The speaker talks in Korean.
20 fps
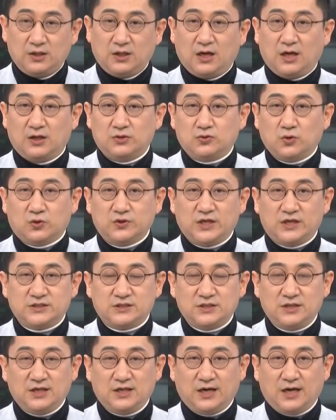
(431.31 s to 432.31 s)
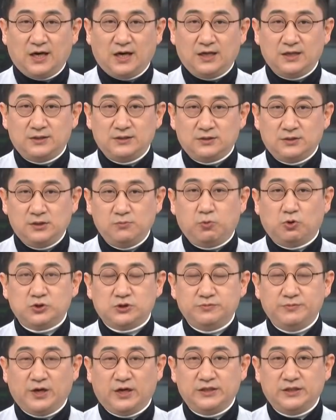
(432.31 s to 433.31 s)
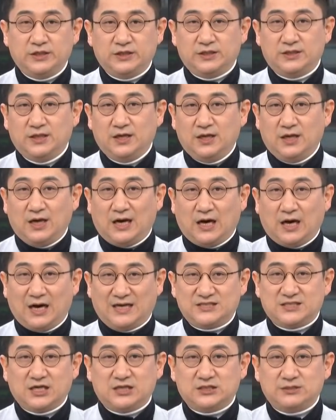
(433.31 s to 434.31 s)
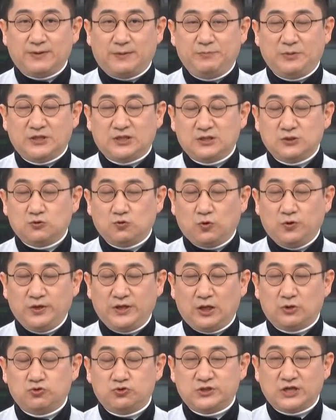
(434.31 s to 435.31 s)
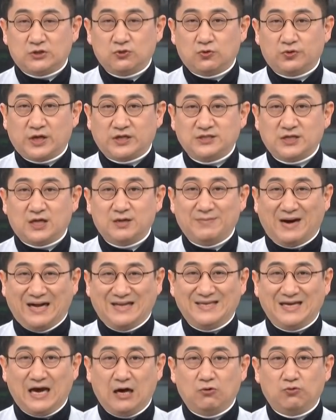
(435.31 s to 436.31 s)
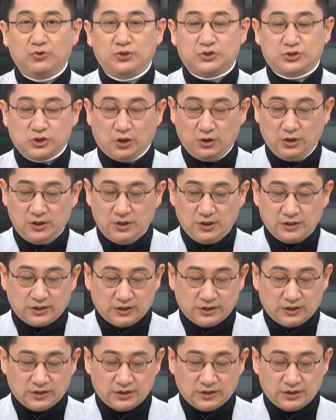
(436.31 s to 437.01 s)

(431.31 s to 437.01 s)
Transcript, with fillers: 어, 또 테슬라를 보시면은 아, 아시겠지만 비트코인의 투자도 굉장히 많이 하고 있죠.